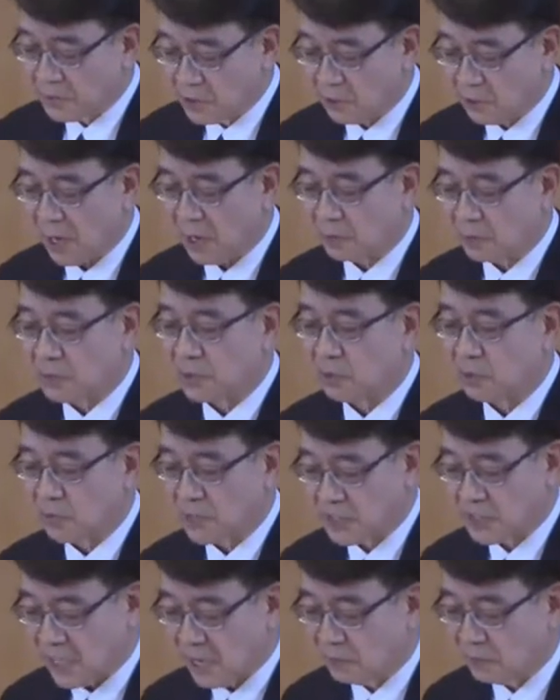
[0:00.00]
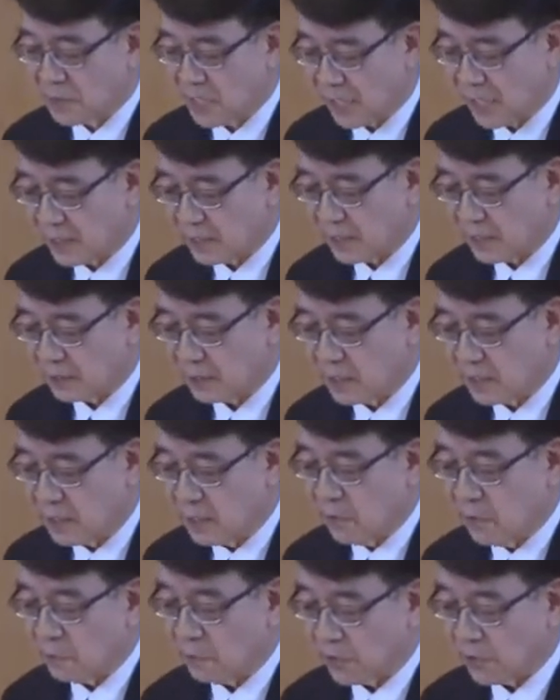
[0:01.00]
呃，这是包
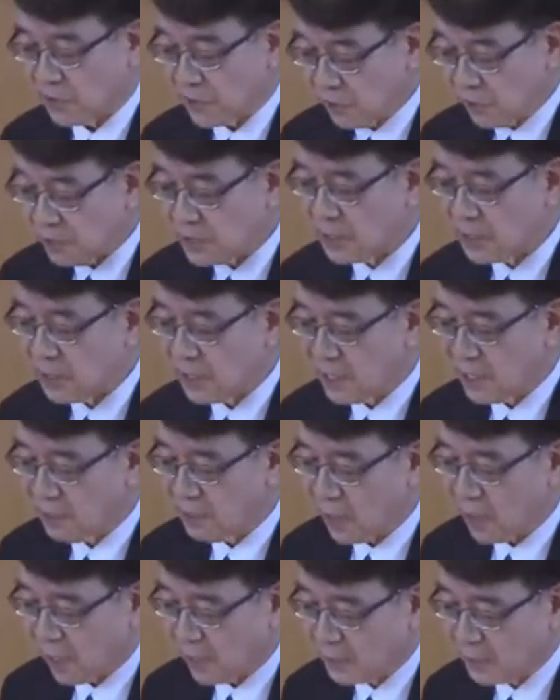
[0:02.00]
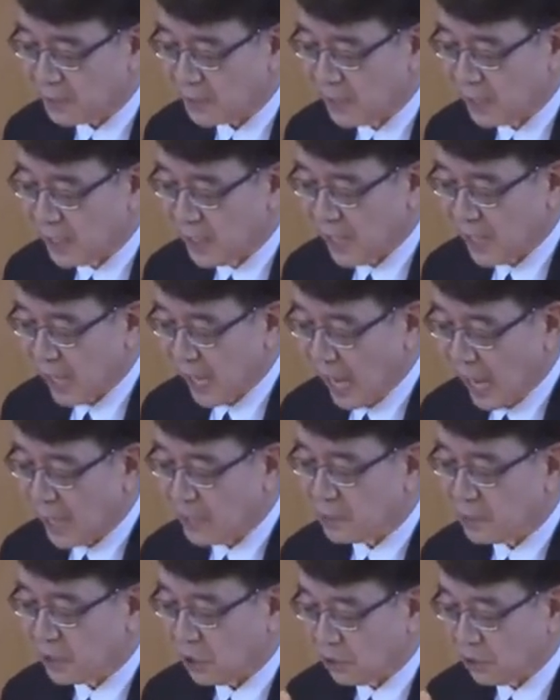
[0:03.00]
包括暂时性的事，
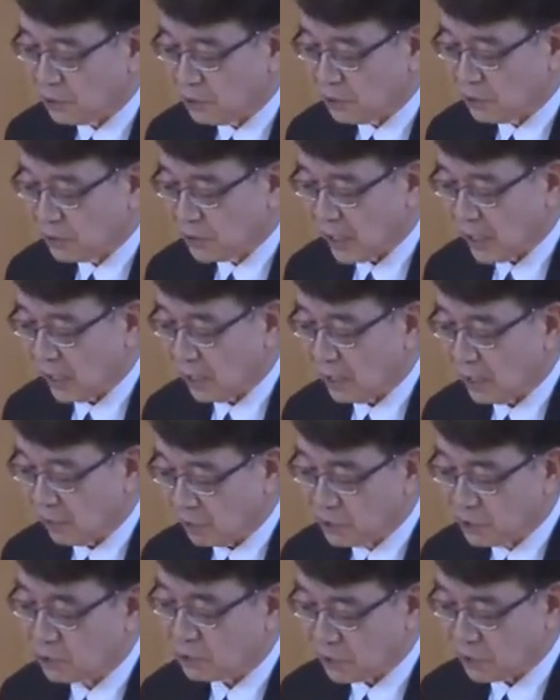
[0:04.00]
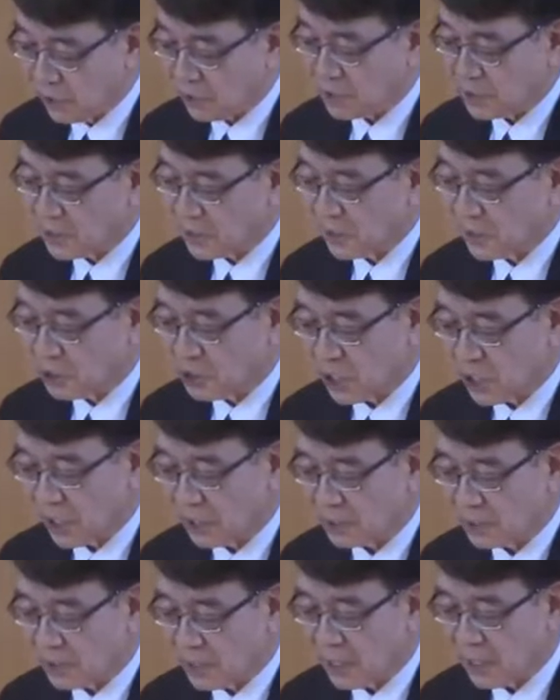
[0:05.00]
因为神在创世纪第三
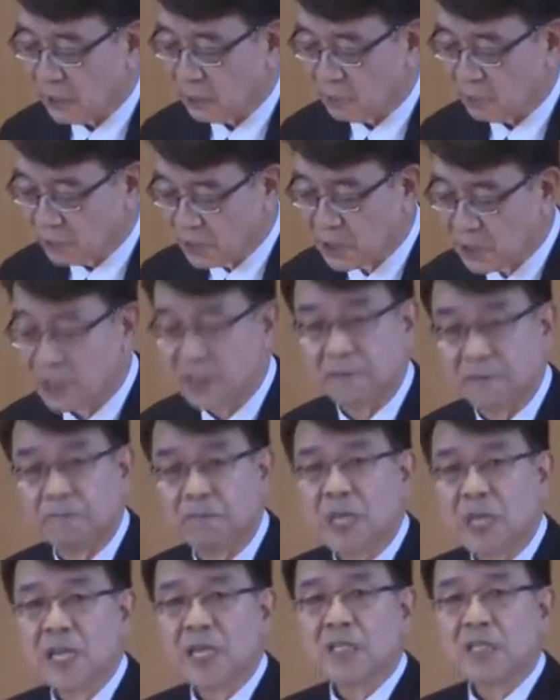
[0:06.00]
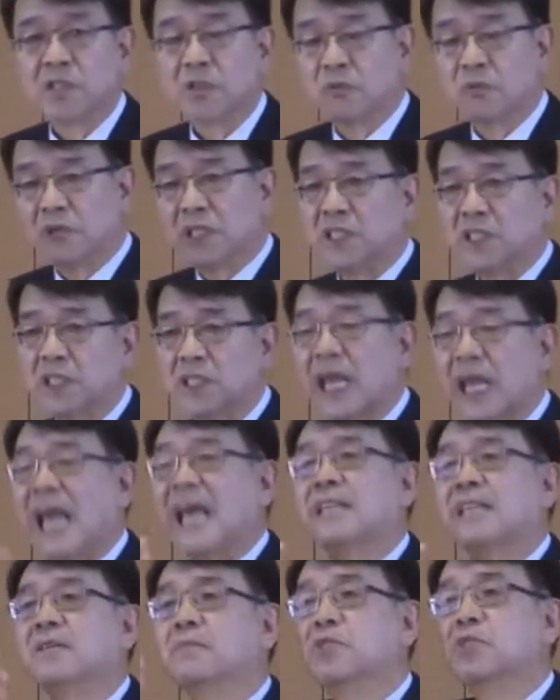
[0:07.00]
章第十九节后半段
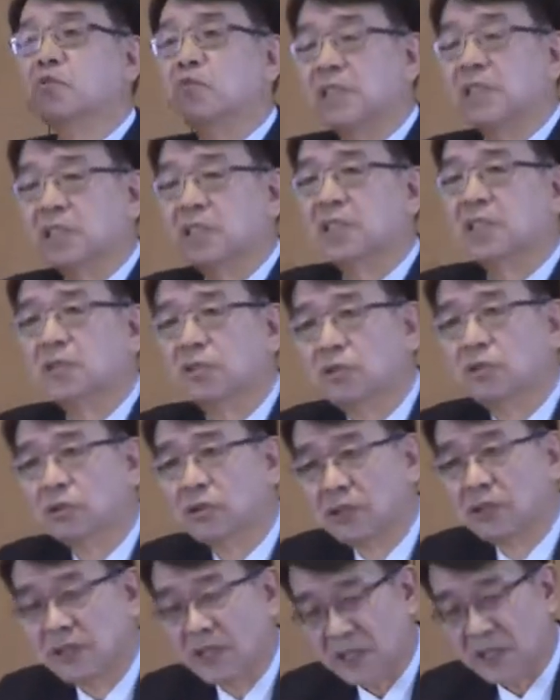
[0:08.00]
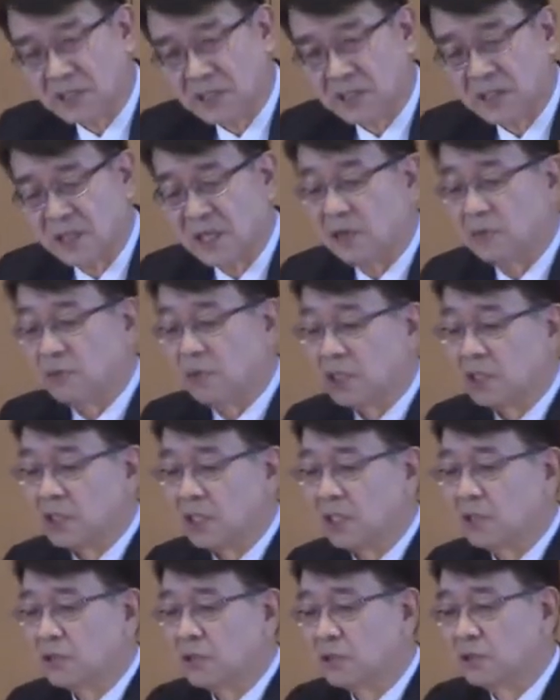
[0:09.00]
中宣判了
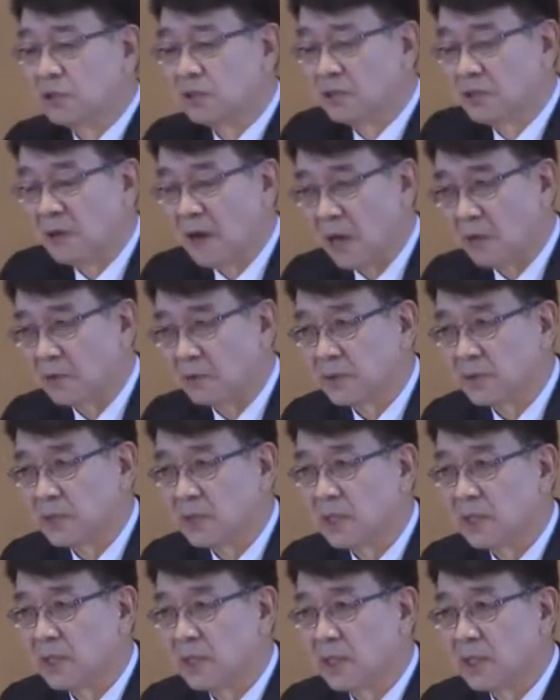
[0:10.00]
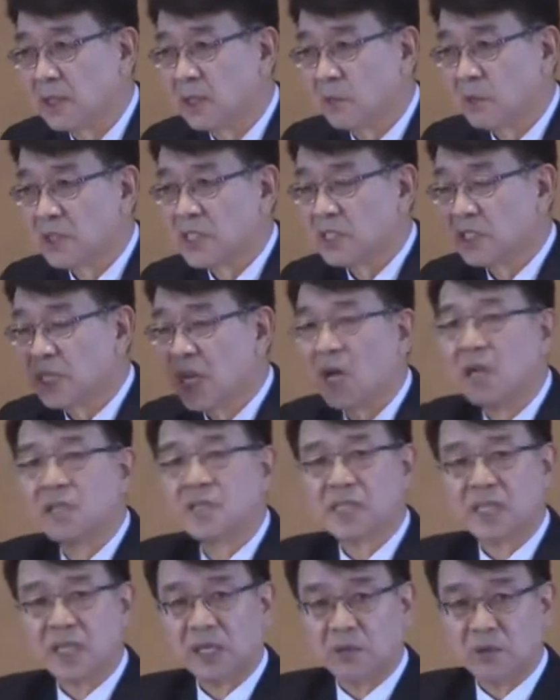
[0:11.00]
对亚当的
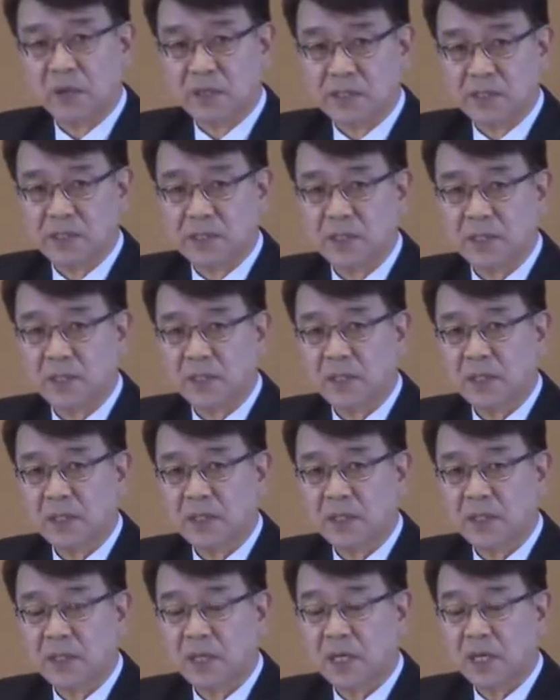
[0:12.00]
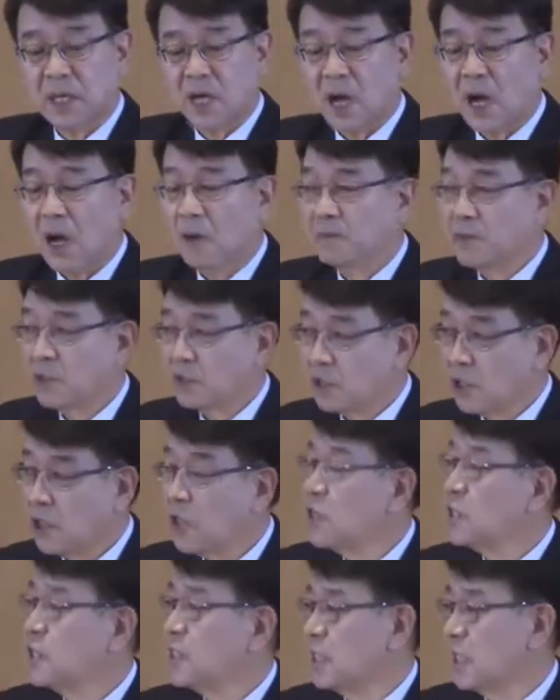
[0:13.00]
审判：“你本归
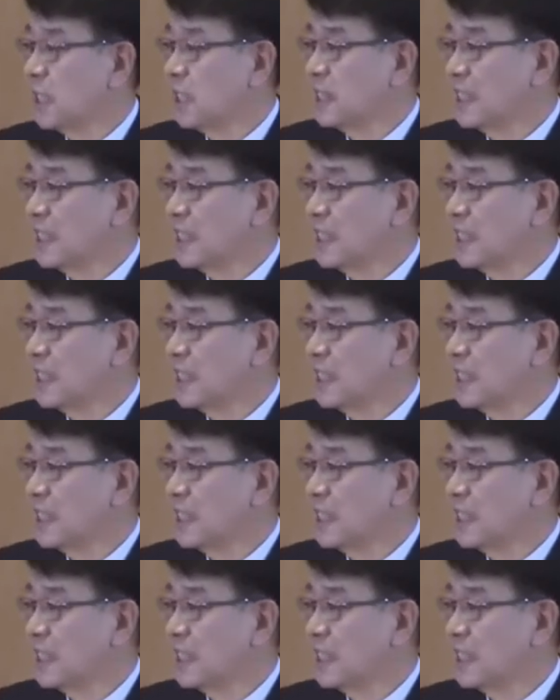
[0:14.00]
土，